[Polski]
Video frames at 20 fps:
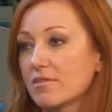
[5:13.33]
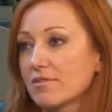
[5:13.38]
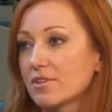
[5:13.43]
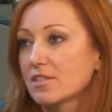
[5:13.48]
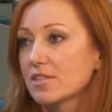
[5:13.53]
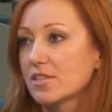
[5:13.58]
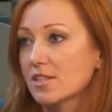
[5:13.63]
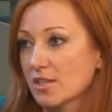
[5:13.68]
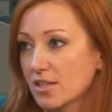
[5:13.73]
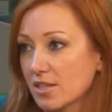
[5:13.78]

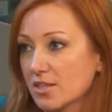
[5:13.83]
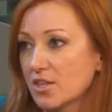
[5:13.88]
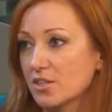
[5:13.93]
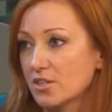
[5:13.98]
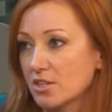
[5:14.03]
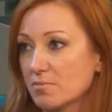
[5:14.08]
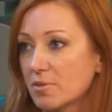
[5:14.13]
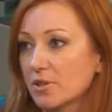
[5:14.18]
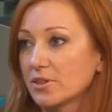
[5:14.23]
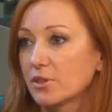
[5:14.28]
więc
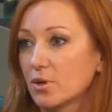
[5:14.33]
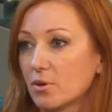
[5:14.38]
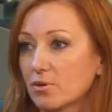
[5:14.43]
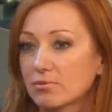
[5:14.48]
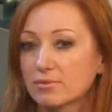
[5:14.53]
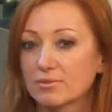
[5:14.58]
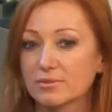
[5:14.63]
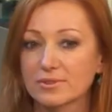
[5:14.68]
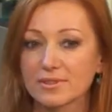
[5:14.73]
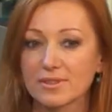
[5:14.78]
dzieci
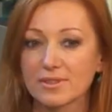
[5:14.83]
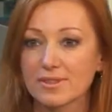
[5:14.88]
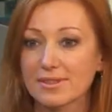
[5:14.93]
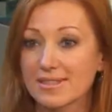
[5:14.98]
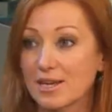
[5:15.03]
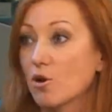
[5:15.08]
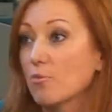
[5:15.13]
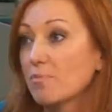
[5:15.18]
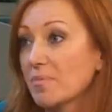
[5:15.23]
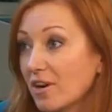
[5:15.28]
będą
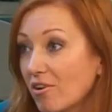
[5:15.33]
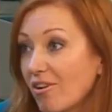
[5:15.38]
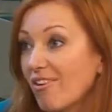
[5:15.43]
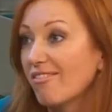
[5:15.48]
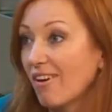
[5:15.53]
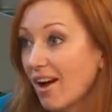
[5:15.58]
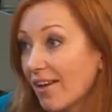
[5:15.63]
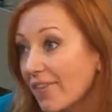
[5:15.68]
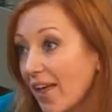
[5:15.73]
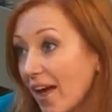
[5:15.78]

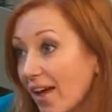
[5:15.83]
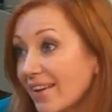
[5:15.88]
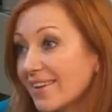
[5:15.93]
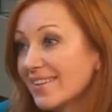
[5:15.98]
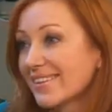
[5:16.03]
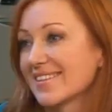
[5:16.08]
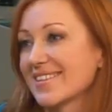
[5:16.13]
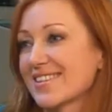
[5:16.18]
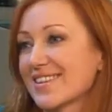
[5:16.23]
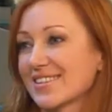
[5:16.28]
zaopiekowane,
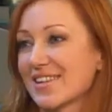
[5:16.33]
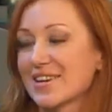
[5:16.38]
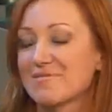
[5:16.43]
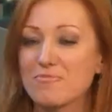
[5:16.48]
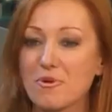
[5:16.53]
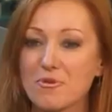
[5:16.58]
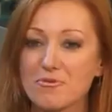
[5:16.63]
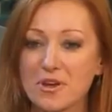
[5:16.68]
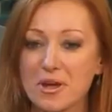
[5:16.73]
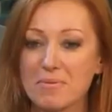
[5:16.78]
że tak
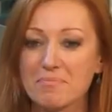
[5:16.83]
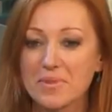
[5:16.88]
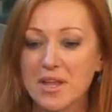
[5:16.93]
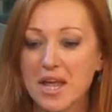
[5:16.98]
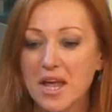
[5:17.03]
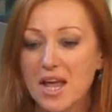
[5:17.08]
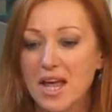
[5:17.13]
powiem.